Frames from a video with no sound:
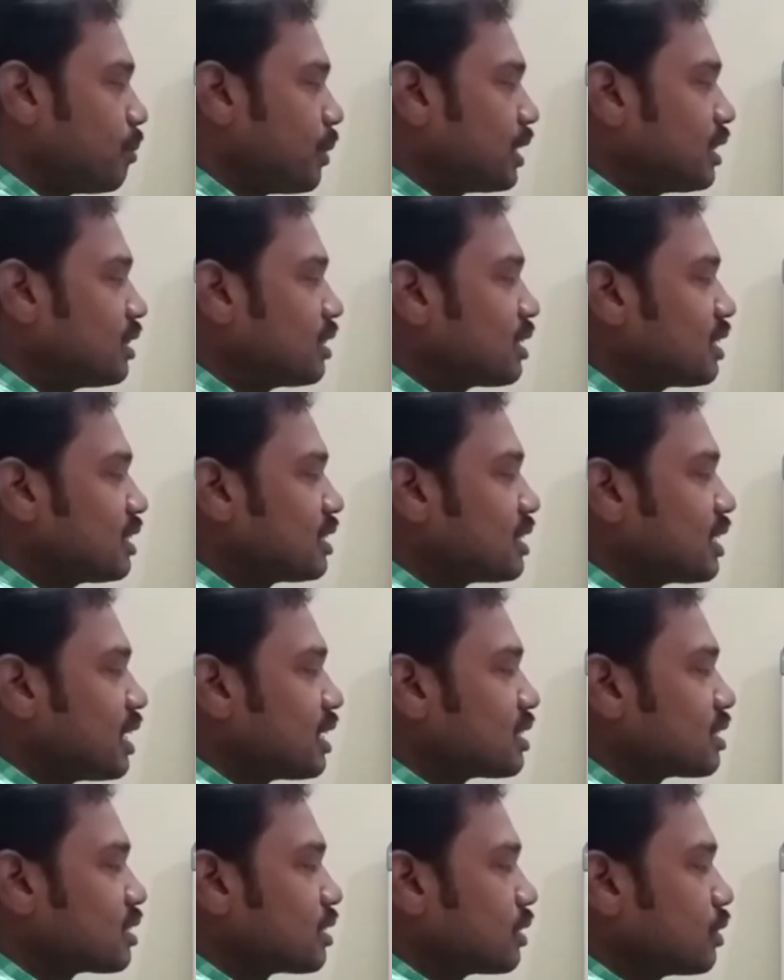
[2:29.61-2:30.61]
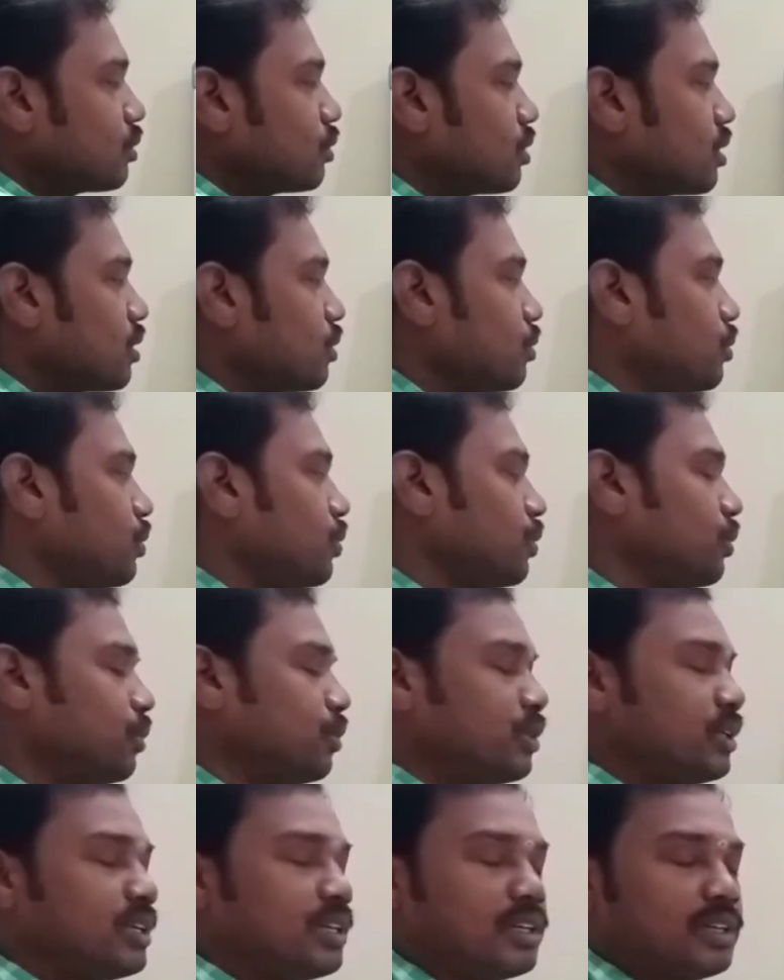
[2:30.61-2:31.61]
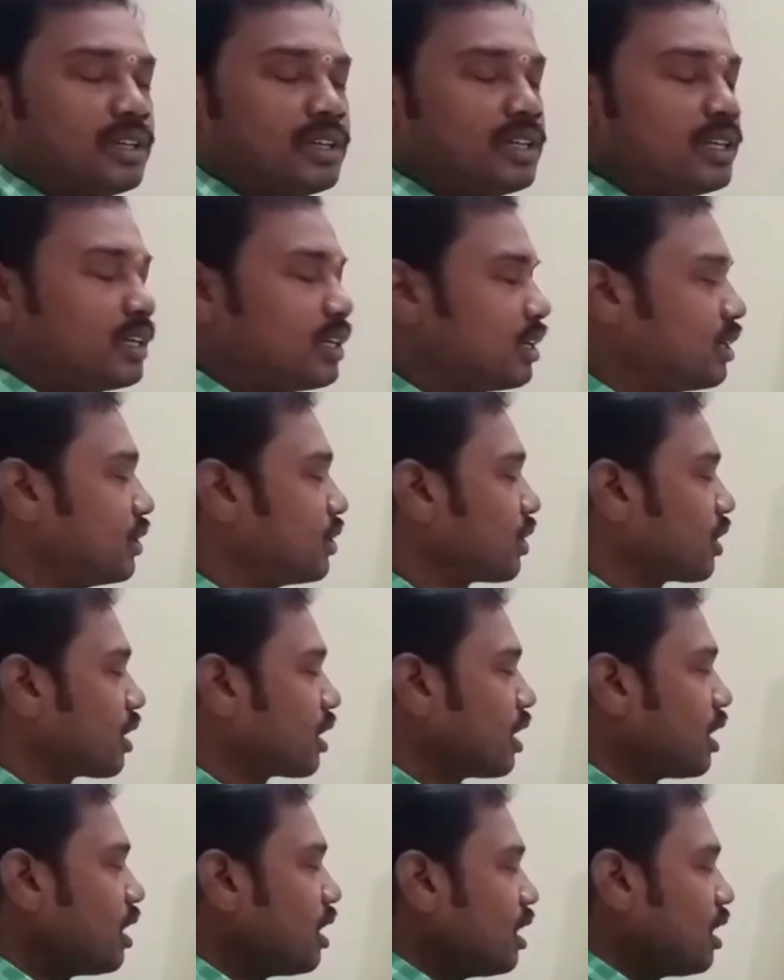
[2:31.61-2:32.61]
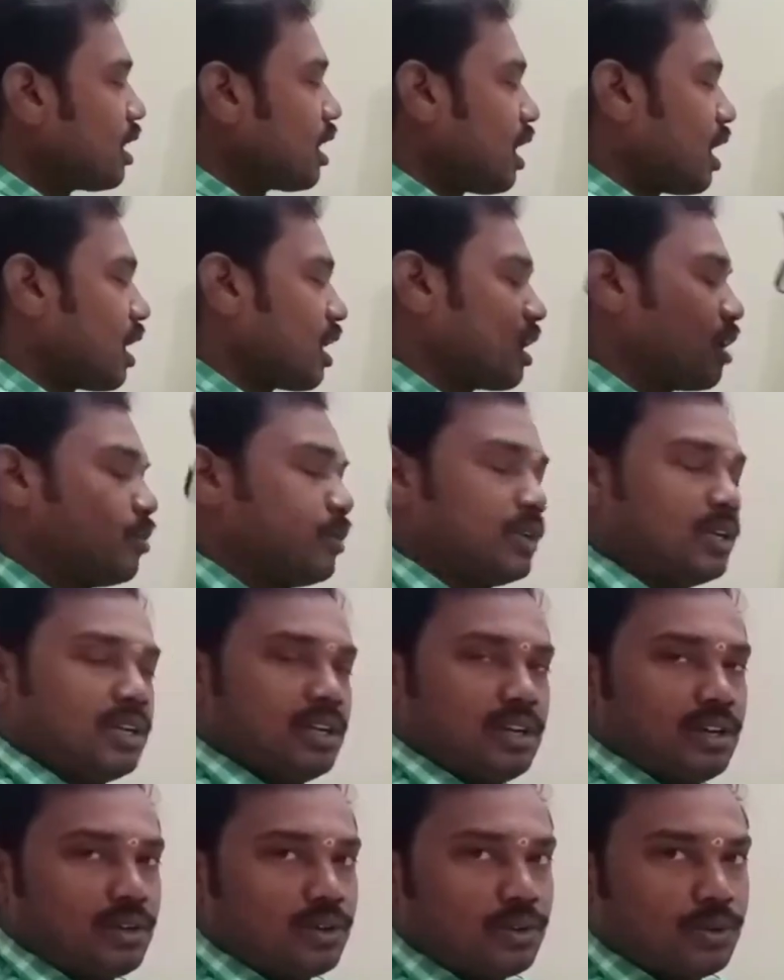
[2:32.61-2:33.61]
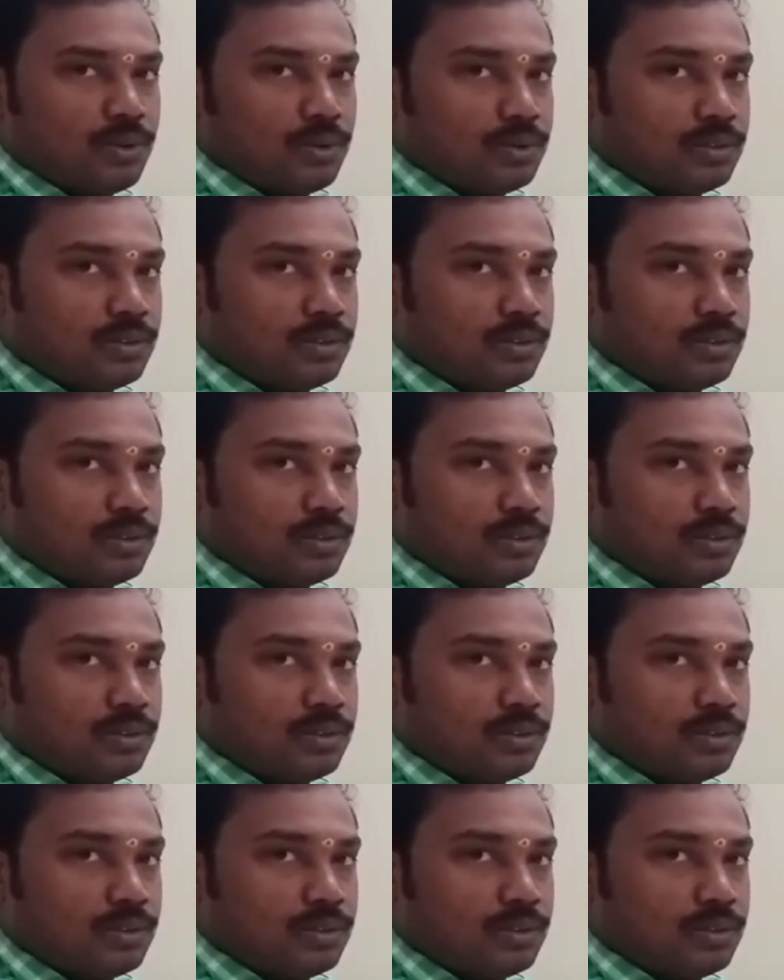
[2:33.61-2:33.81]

మంత్రశాస్త్రం కూడా ఉంటుంది ఈ యొక్క ఆగమాలలో